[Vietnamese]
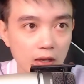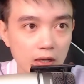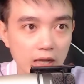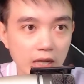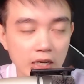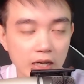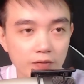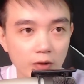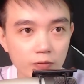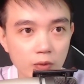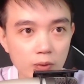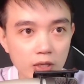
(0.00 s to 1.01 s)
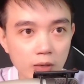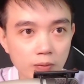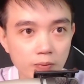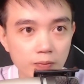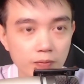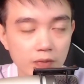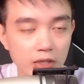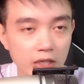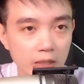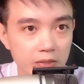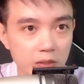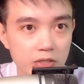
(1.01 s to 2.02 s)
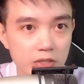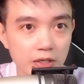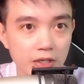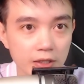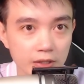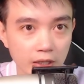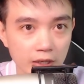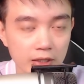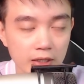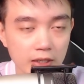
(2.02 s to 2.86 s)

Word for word: Cả căn phòng phút chốc chìm trong sự yên tĩnh.